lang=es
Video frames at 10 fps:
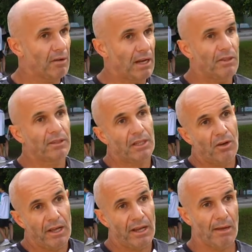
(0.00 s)
aunque el año
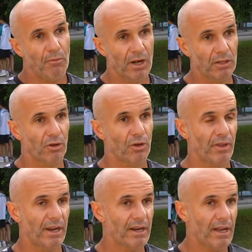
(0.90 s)
anterior le ganamos en el torneo
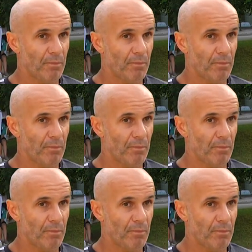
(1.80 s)
de Nerja,